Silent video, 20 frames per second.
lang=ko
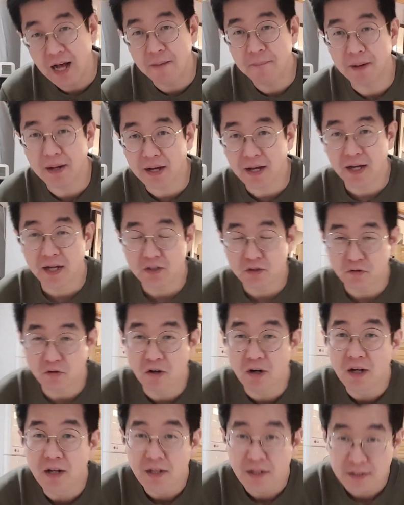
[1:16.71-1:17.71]

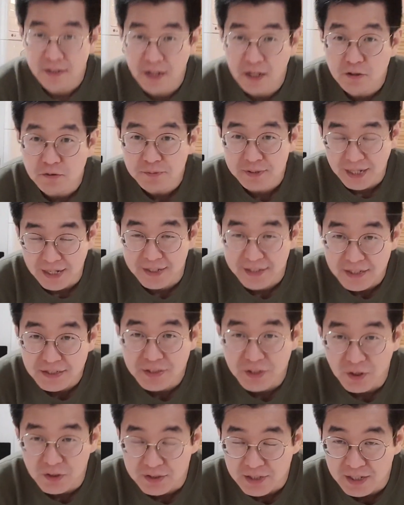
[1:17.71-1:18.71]
바꿔가지고 그게 좀 잘
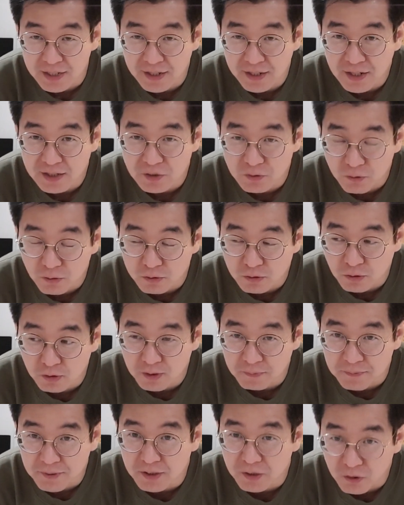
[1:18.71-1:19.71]
됐어요. 잘 돼가지고
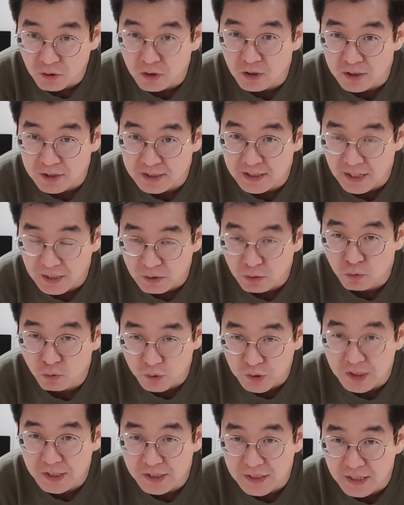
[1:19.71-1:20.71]
손님들도 계속
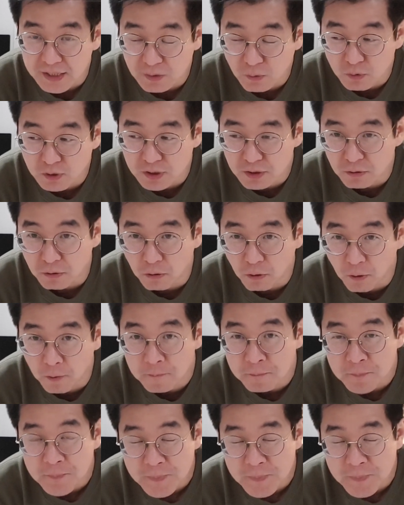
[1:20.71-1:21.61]
꾸준히 찾아오시고